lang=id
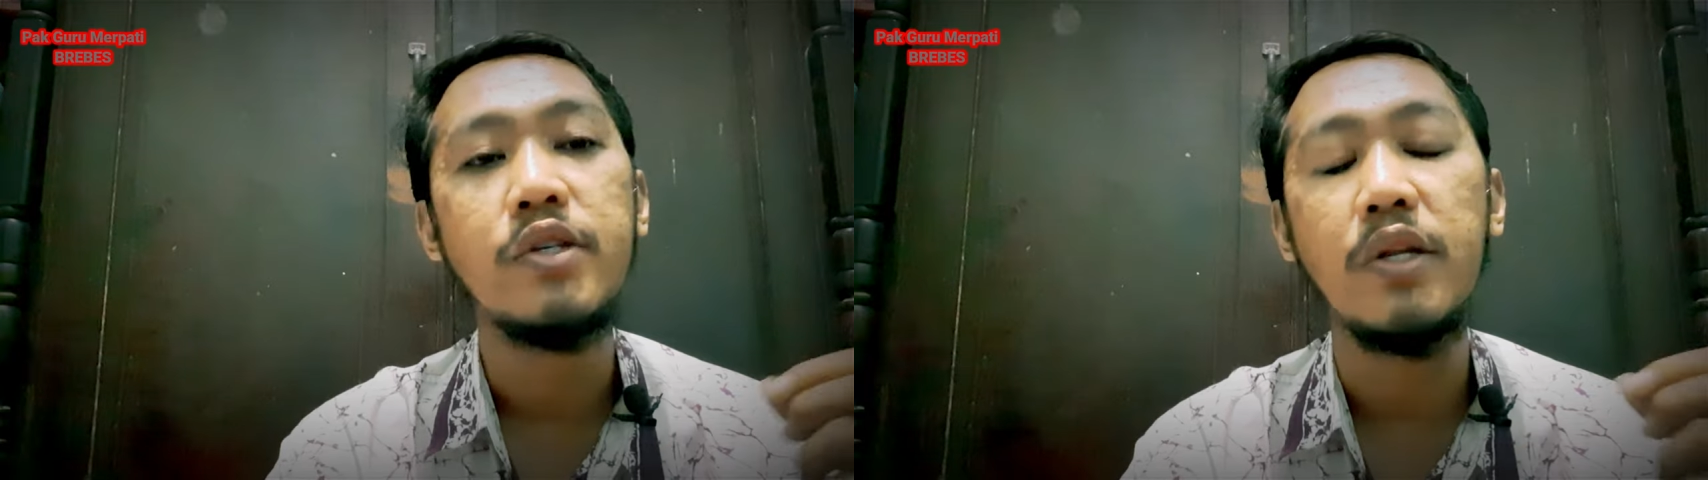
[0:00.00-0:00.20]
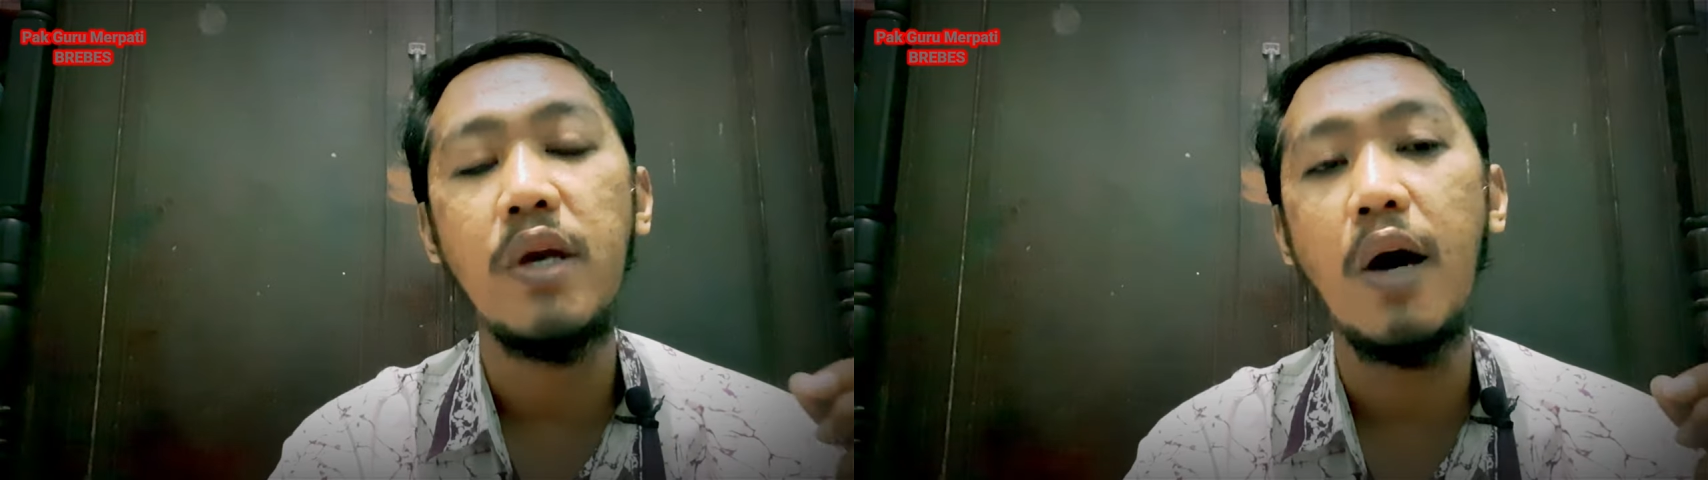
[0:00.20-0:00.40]

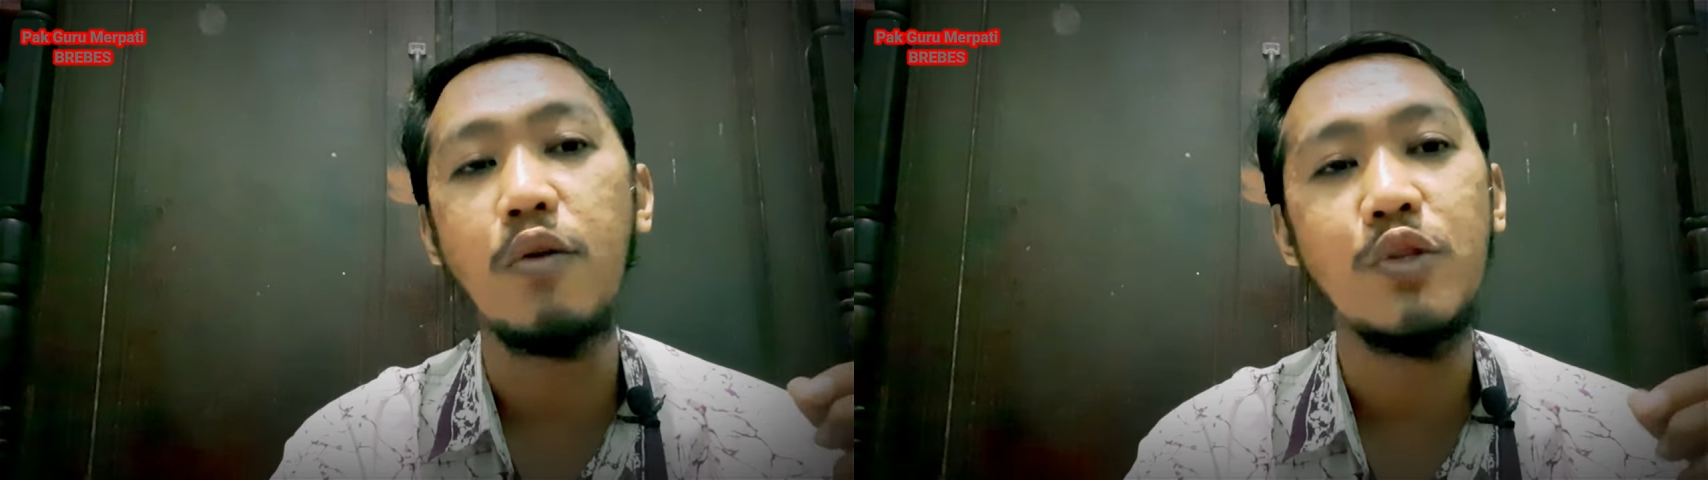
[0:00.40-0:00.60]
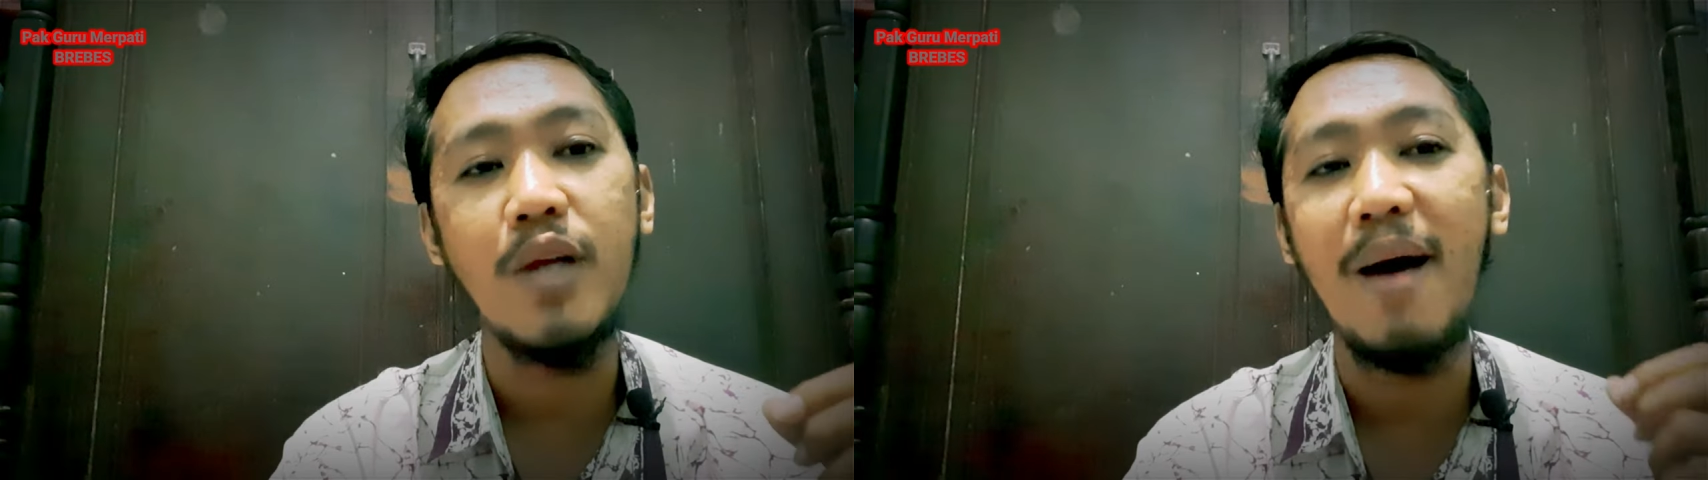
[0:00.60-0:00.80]
Jadi
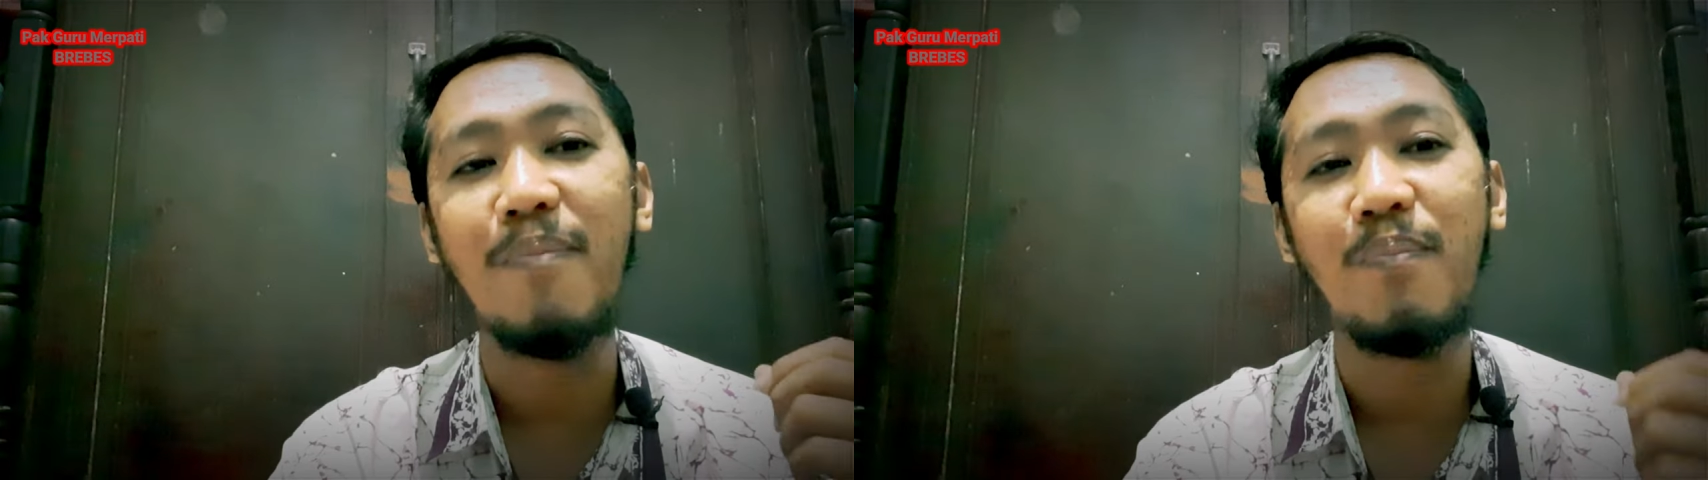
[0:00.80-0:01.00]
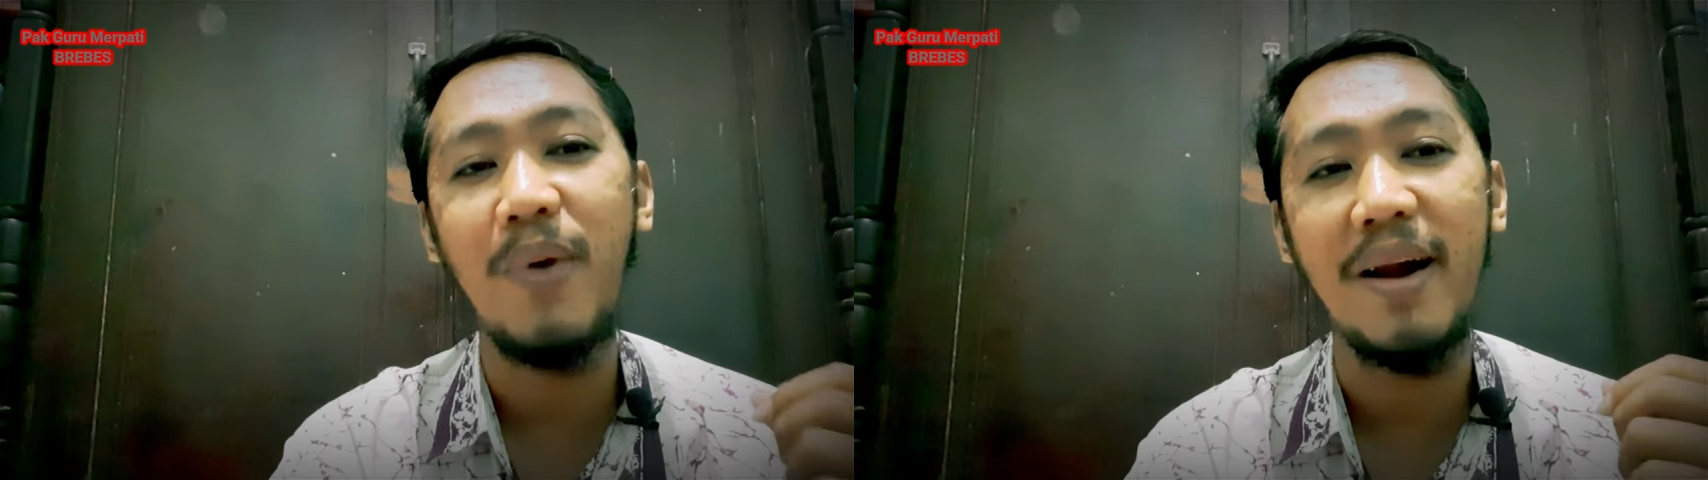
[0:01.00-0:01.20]
harus
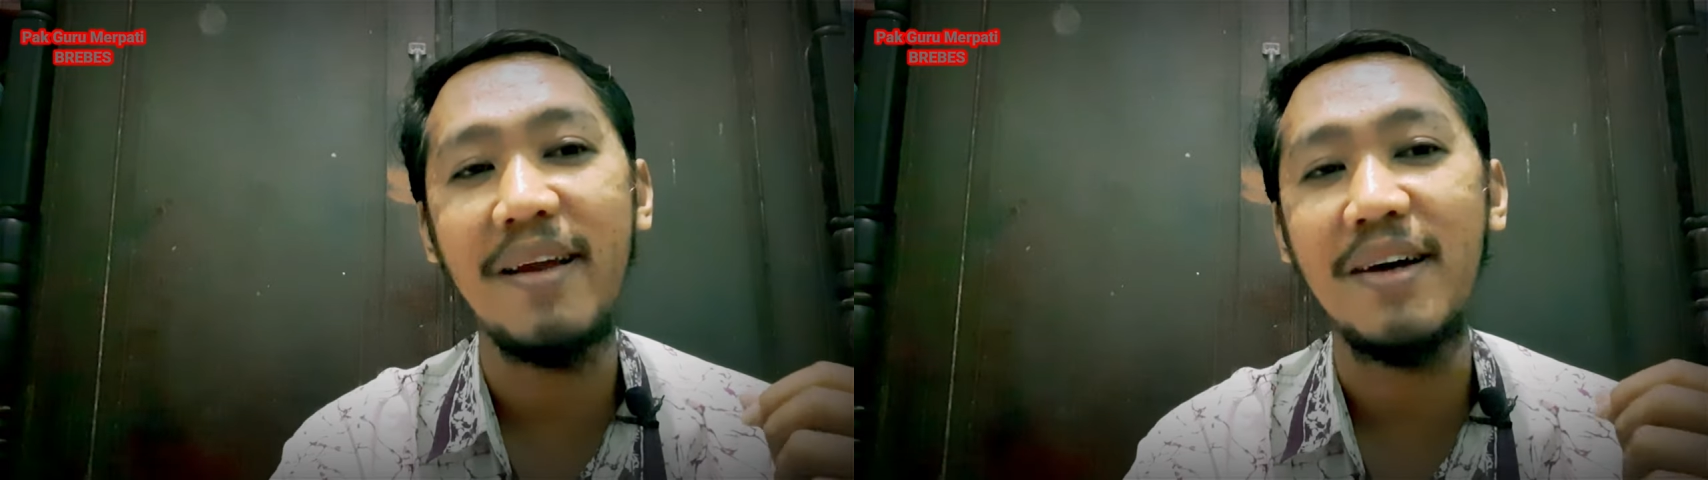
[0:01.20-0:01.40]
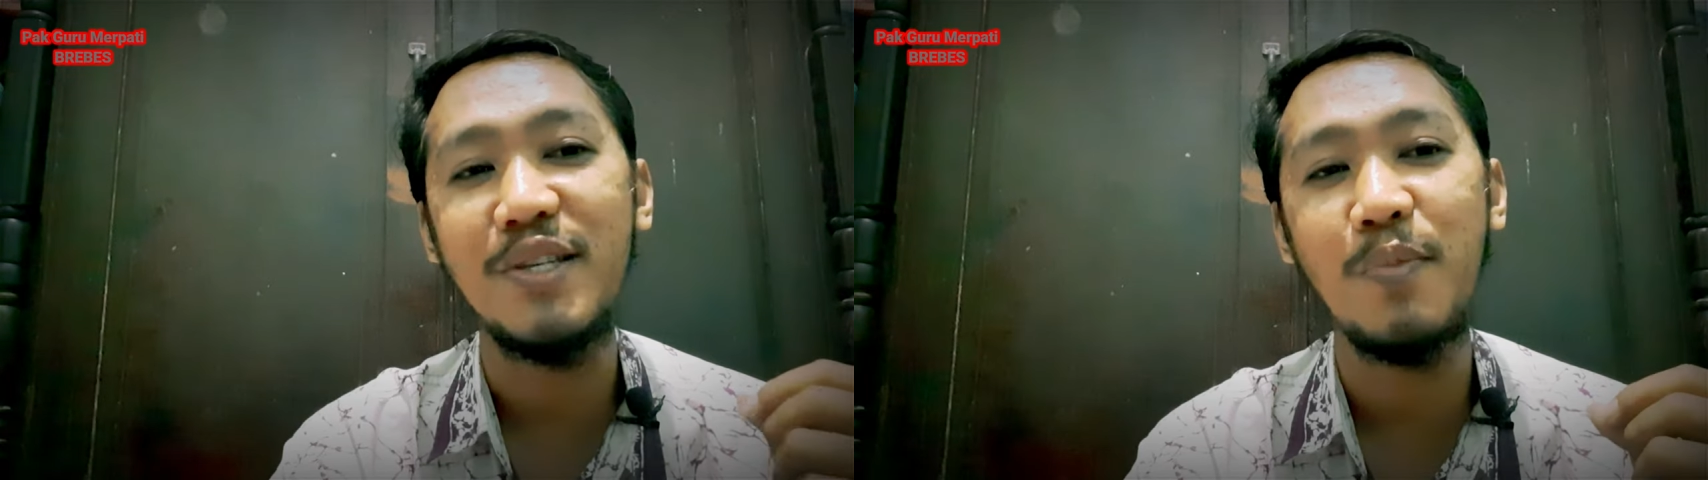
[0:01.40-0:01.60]
sabar
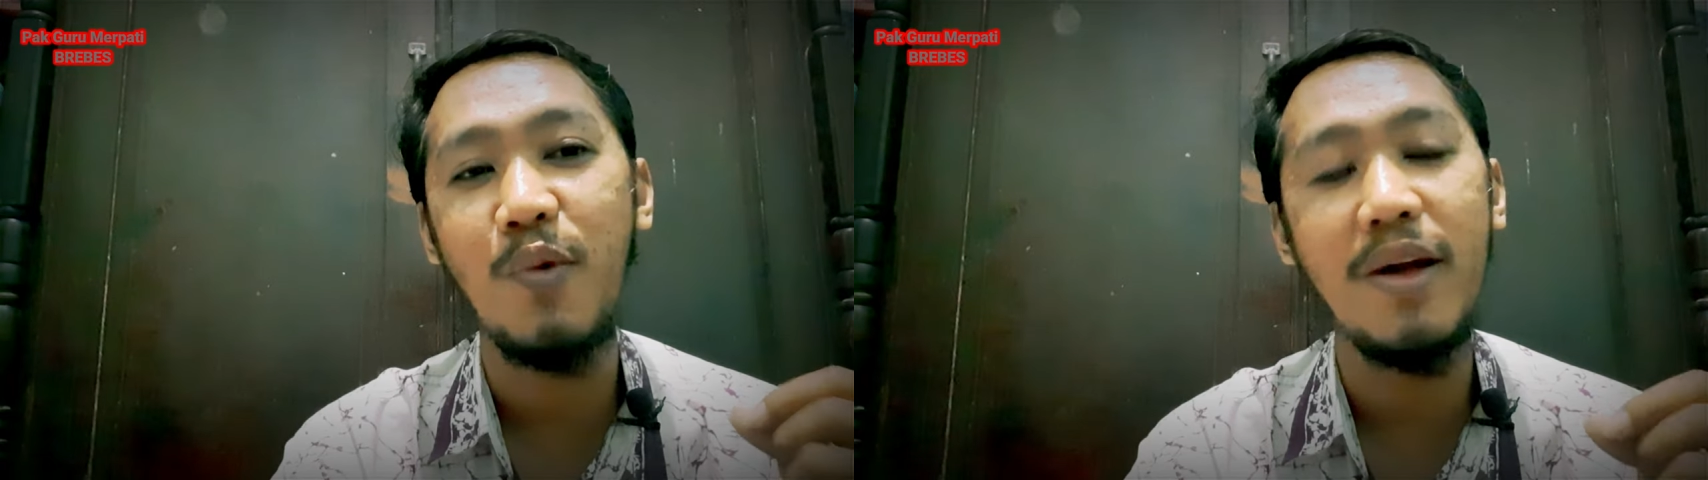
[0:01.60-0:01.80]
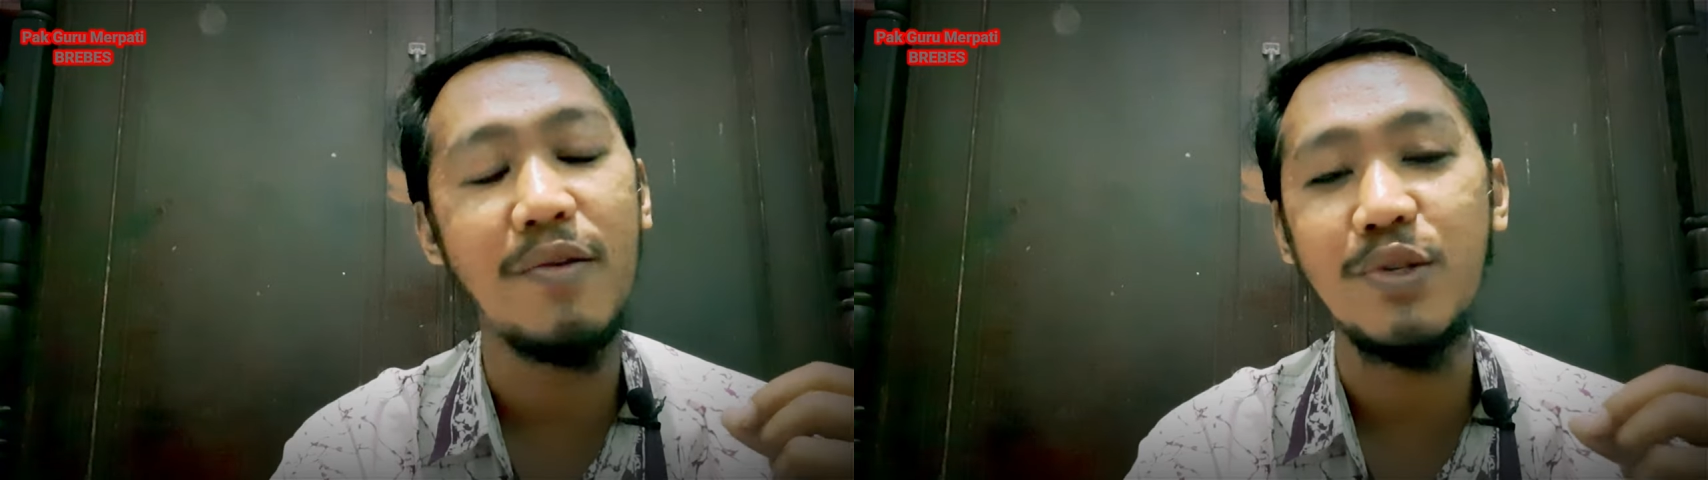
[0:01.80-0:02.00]
ya kesimpulannya